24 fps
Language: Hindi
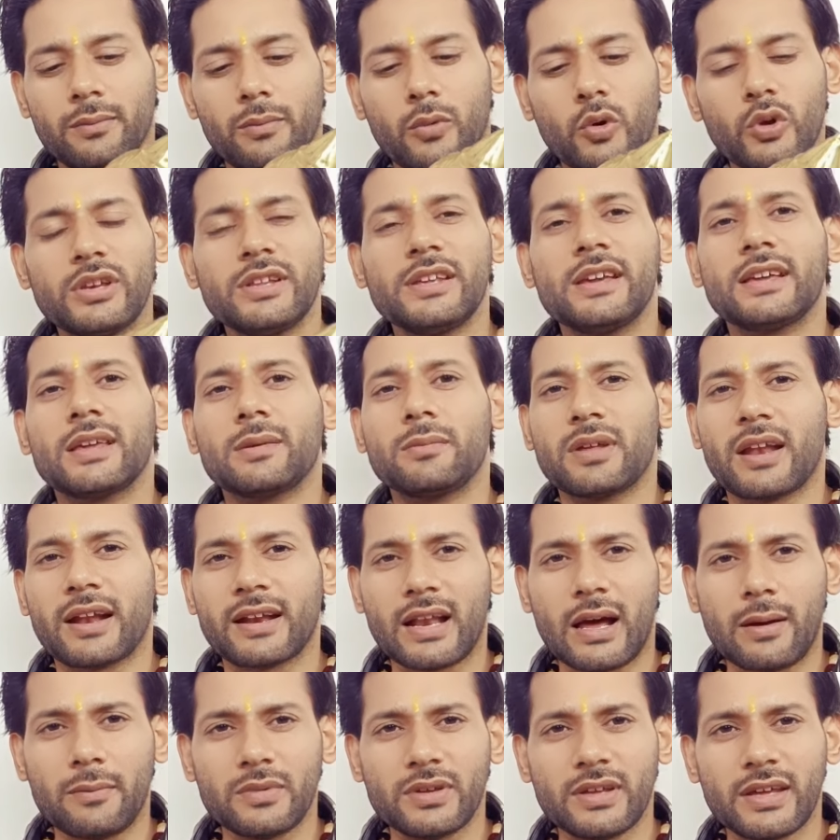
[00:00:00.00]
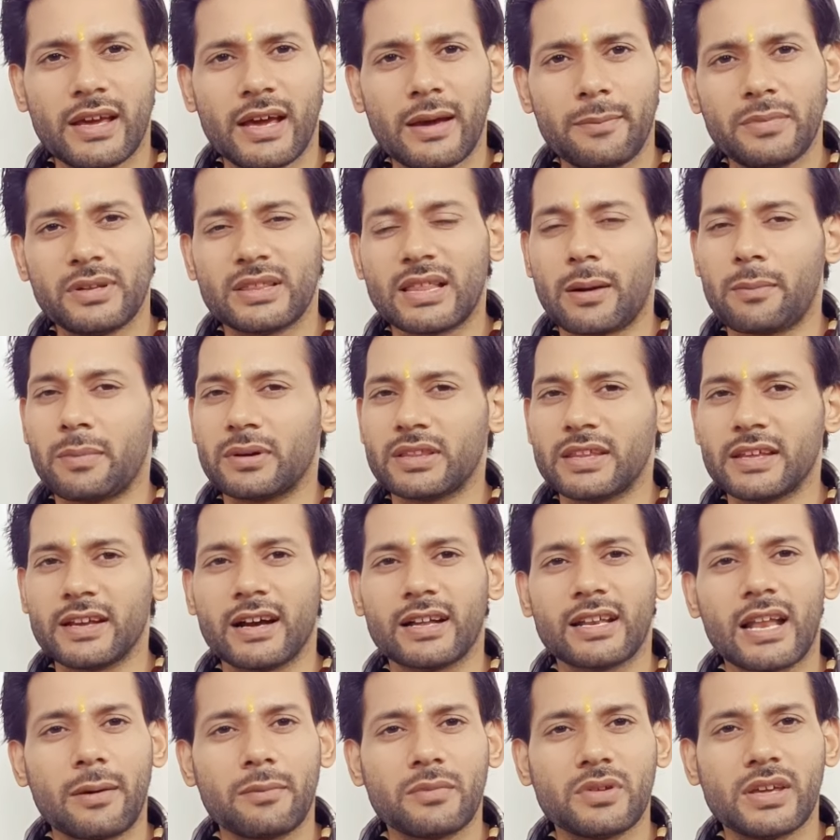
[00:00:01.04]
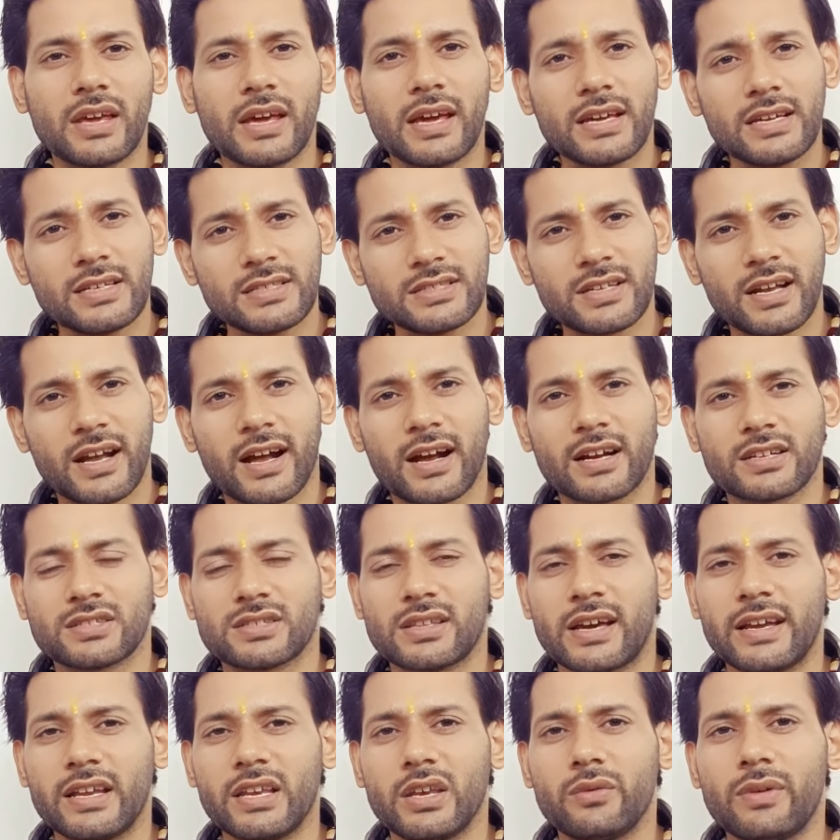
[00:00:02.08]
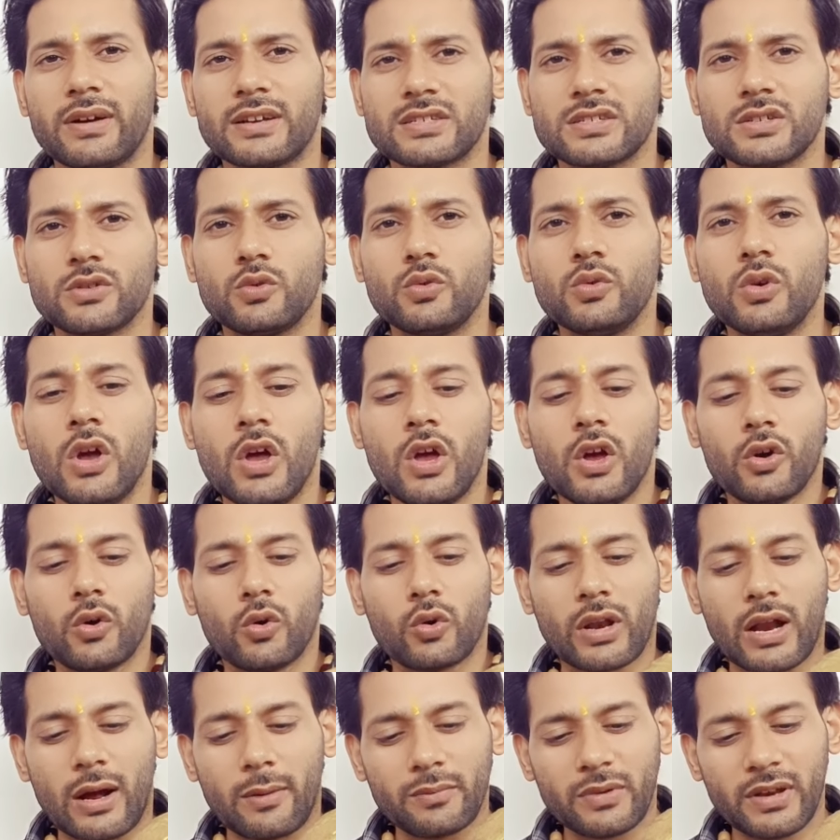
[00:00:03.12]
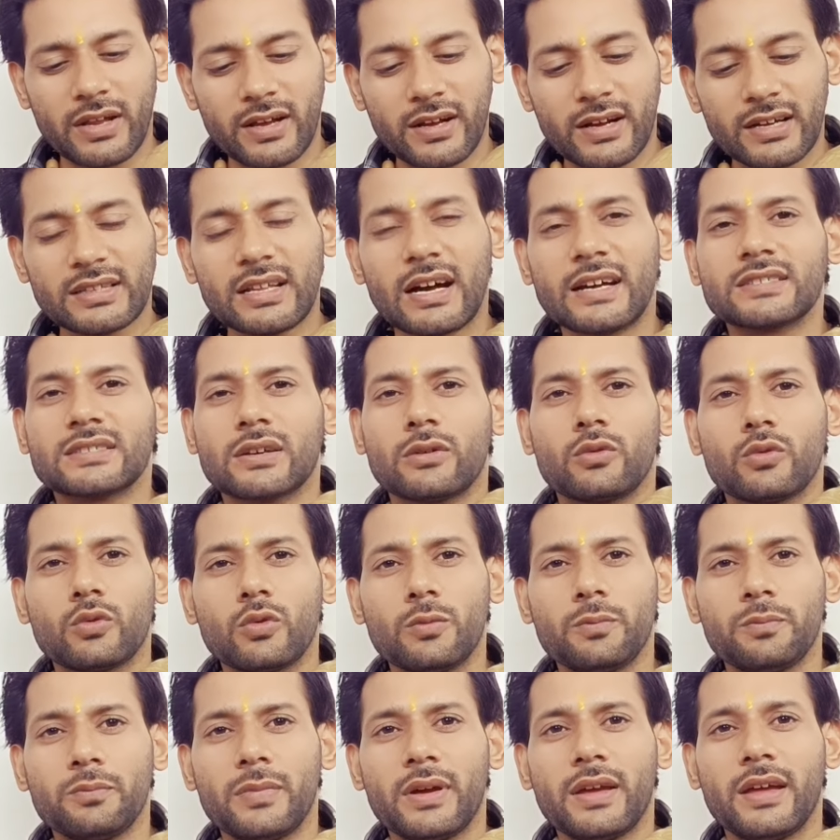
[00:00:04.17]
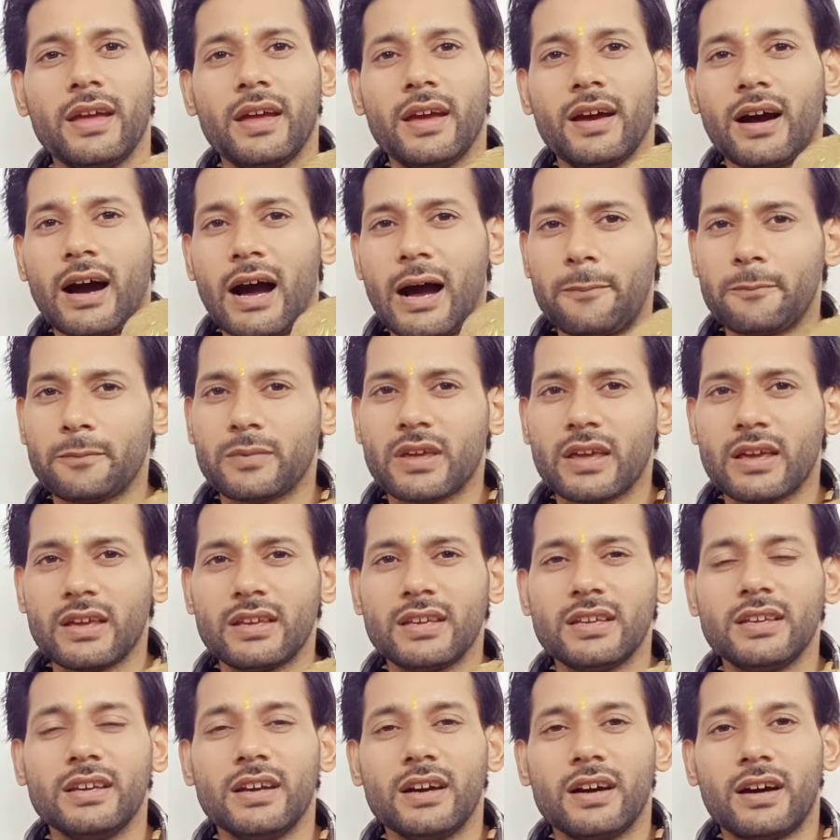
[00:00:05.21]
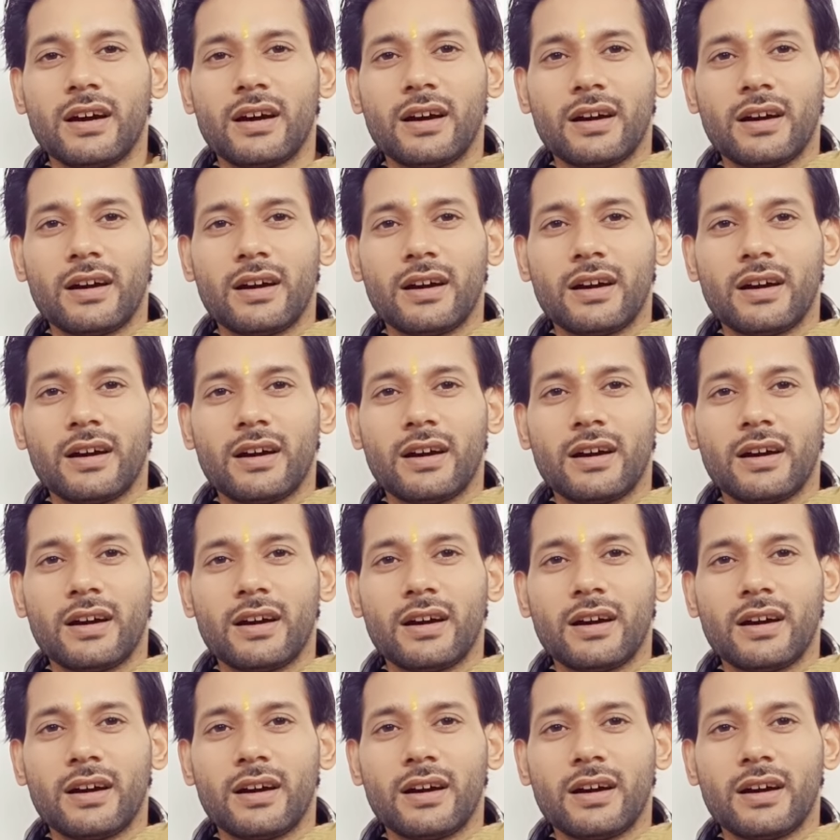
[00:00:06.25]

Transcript: बोलिए कि मेरा नाम ये है पिता पति का नाम ये है इस जगह का स्थायी निवासी हूँ और हमने गदा स्वरूप में आपके ही